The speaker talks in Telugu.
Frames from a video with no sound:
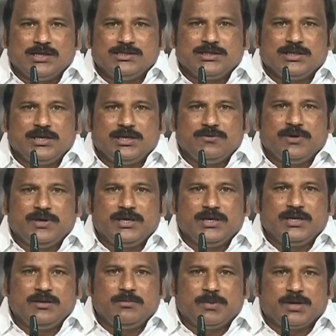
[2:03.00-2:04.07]
రాజకీయ
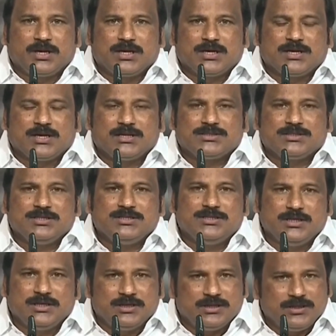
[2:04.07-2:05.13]
వైఖరి పరాకాష్ఠకు
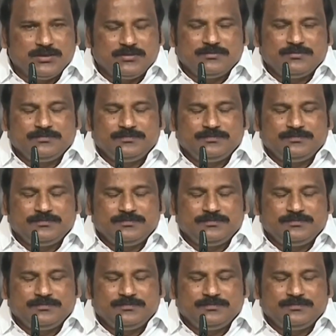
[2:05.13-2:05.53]
చేరింది